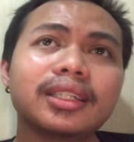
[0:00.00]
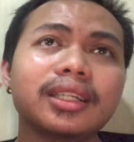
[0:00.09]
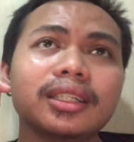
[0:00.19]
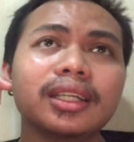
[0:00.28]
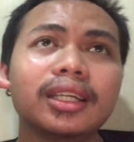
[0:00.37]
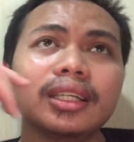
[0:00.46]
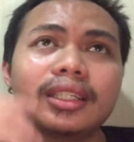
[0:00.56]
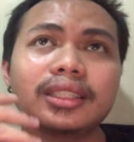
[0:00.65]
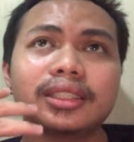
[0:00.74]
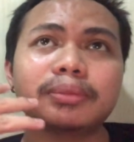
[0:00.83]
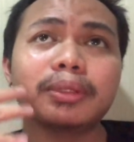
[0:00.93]
natin
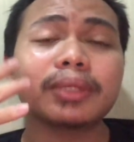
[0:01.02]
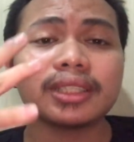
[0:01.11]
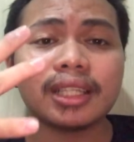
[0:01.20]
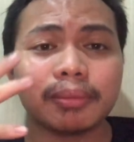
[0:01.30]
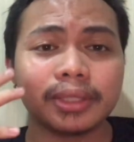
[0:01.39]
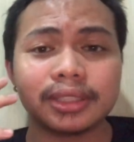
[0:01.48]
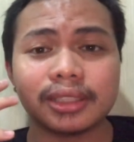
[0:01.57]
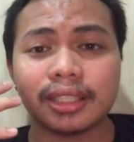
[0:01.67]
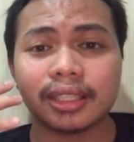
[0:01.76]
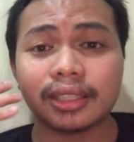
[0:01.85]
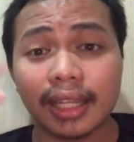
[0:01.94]
is magpasalamat
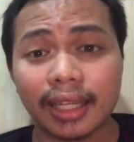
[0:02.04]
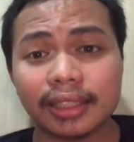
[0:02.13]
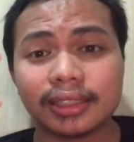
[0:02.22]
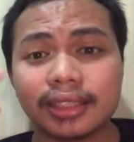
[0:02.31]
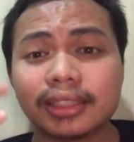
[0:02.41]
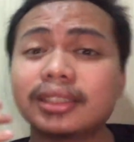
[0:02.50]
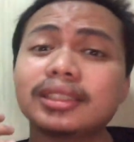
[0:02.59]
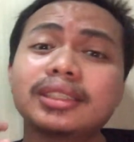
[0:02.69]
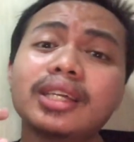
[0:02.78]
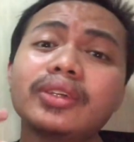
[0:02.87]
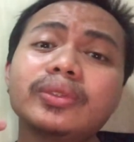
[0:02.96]
sa taas kasi
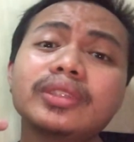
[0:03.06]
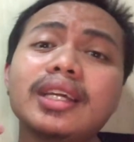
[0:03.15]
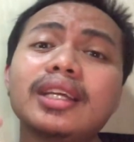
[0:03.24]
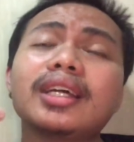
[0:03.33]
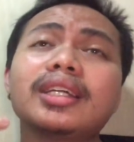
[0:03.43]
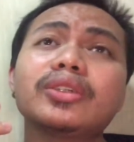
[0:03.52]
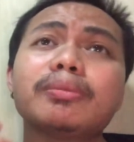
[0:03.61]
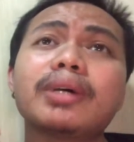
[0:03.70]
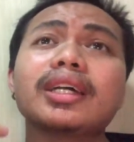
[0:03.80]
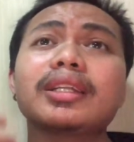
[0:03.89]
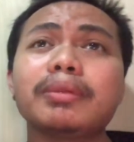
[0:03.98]
siya yung dahilan kung
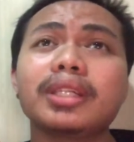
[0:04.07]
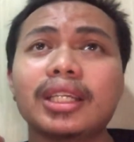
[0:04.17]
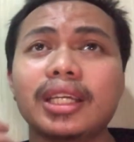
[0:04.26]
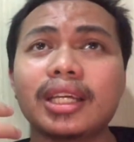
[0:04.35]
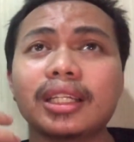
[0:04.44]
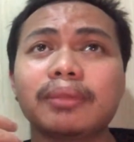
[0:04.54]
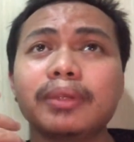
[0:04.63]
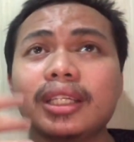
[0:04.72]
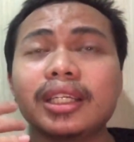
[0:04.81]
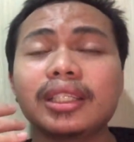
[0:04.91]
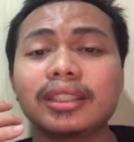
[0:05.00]
bakit ibinigay, natin,
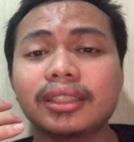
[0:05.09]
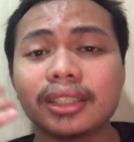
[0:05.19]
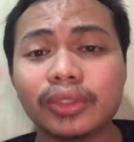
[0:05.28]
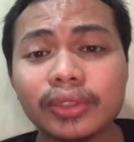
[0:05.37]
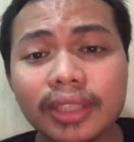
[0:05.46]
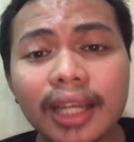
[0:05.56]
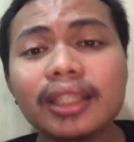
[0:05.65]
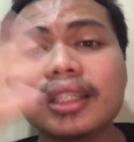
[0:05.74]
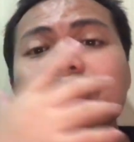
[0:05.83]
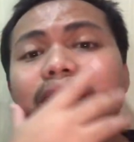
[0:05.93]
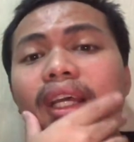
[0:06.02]
binigay niya to sa
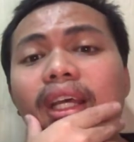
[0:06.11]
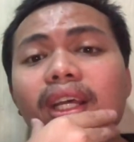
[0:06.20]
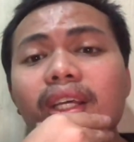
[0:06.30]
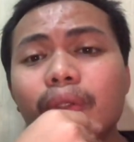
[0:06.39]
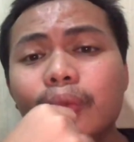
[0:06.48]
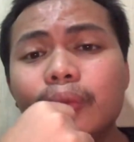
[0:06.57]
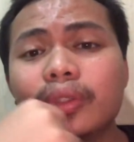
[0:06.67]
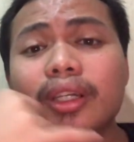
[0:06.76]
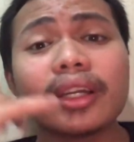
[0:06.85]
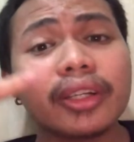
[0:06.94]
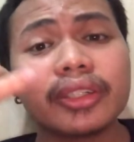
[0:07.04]
atin yung
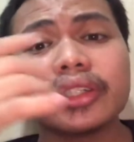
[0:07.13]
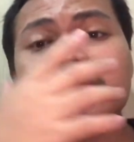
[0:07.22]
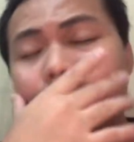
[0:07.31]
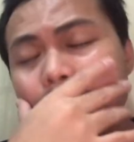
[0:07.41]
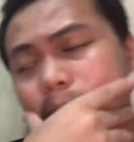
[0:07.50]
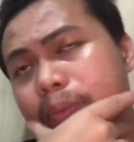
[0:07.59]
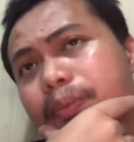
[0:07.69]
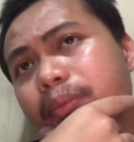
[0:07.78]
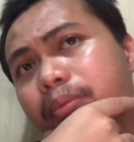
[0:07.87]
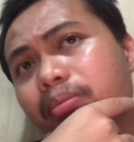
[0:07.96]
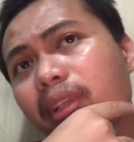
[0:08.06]
career na to.
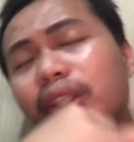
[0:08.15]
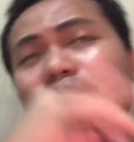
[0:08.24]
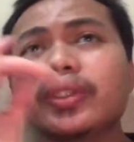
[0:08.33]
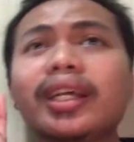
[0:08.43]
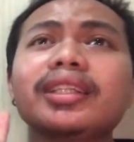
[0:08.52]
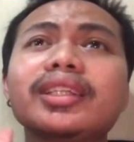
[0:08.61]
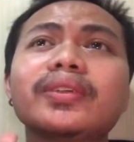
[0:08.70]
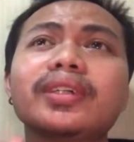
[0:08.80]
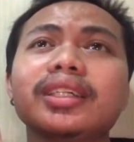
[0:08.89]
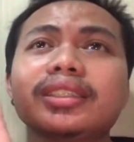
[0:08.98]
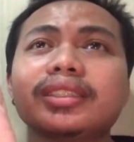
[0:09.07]
So, right now,
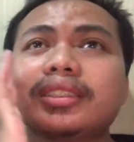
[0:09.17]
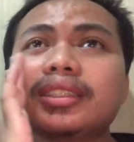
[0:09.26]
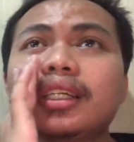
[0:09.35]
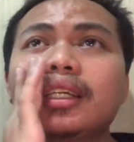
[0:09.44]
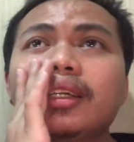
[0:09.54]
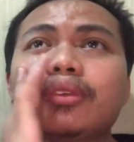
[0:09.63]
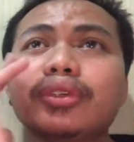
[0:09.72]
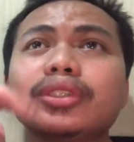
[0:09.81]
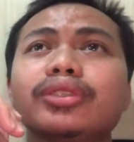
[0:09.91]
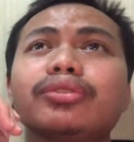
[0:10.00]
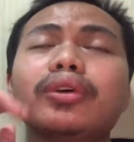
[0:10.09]
guys,
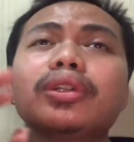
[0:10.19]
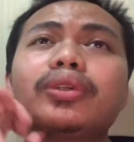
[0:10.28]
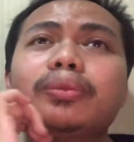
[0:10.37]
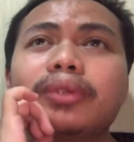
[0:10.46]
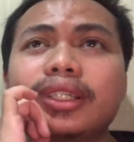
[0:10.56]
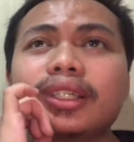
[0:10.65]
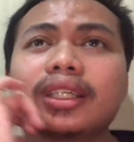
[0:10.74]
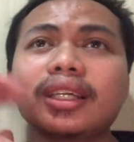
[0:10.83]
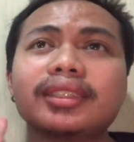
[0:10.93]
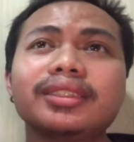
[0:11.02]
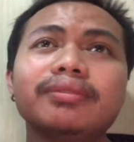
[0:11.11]
first of all, yung mga
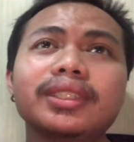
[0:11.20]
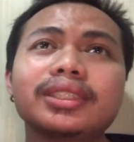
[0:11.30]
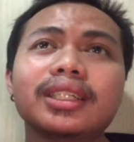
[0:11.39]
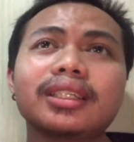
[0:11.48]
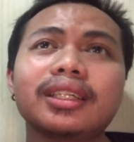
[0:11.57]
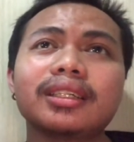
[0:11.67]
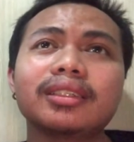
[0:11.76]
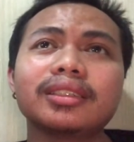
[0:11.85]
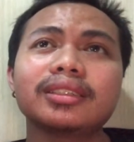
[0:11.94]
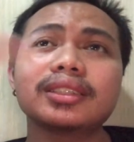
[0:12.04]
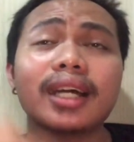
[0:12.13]
naging achievements natin
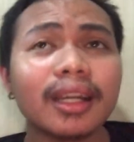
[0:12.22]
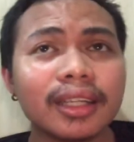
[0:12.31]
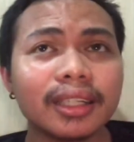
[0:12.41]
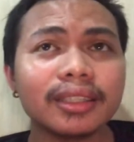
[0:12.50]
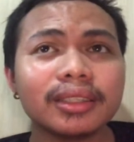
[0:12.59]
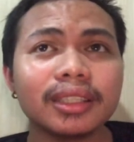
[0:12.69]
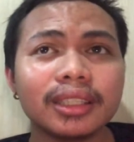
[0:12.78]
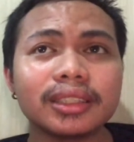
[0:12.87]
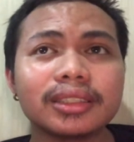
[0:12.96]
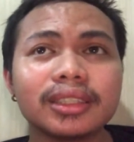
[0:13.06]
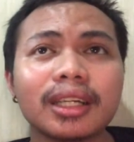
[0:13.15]
sa akin
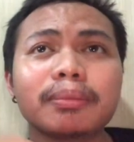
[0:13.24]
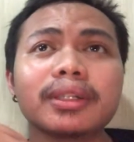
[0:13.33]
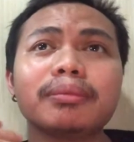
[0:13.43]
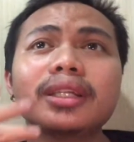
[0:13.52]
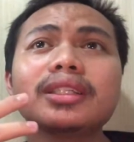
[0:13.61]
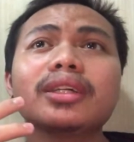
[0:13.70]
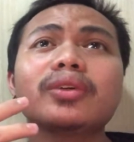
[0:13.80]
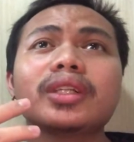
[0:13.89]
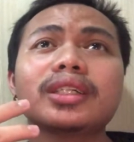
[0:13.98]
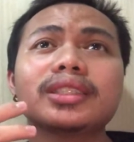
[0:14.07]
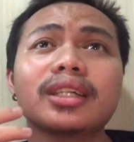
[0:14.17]
is nakapag-build
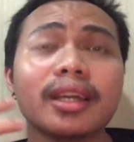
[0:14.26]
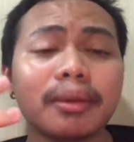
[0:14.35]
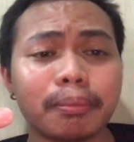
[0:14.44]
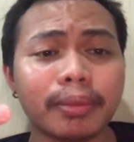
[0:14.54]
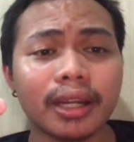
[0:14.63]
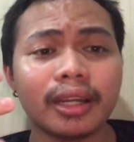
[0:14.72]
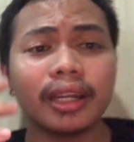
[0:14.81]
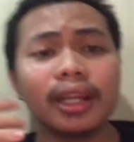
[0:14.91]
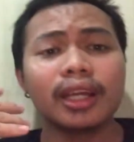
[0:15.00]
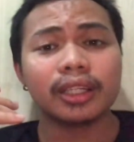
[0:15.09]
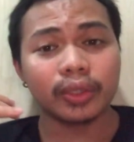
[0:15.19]
ako ng isang empire
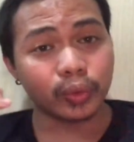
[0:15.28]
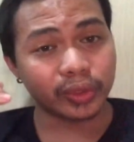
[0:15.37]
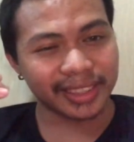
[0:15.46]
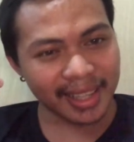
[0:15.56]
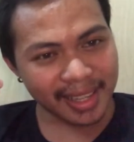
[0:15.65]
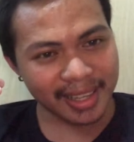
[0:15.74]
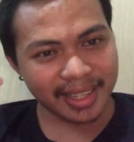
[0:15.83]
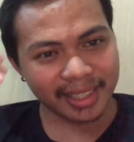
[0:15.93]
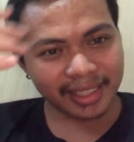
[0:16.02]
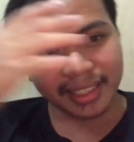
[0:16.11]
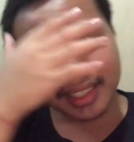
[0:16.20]
na kung
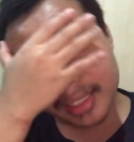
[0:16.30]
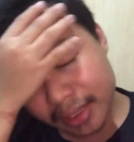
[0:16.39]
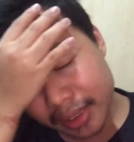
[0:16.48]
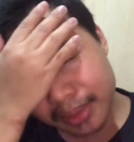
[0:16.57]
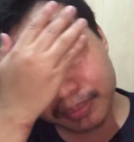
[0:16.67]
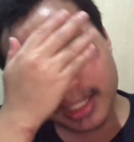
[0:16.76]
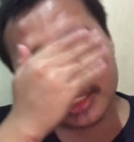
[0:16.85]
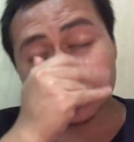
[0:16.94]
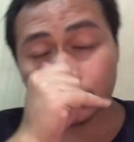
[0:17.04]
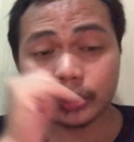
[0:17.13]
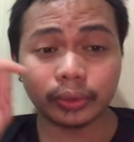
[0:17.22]
saan is
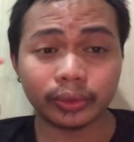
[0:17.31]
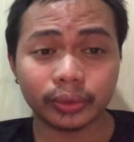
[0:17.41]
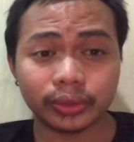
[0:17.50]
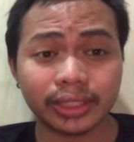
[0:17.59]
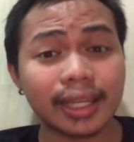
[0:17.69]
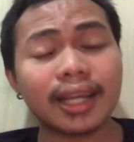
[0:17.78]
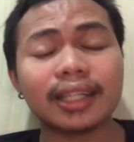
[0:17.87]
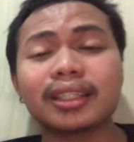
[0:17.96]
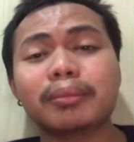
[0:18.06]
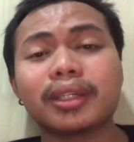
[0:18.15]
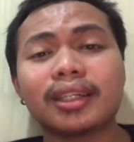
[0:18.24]
malaking tulong sa lahat
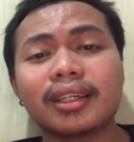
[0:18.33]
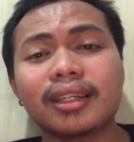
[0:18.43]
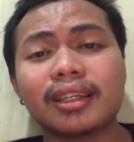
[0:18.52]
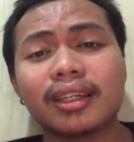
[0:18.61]
ng mga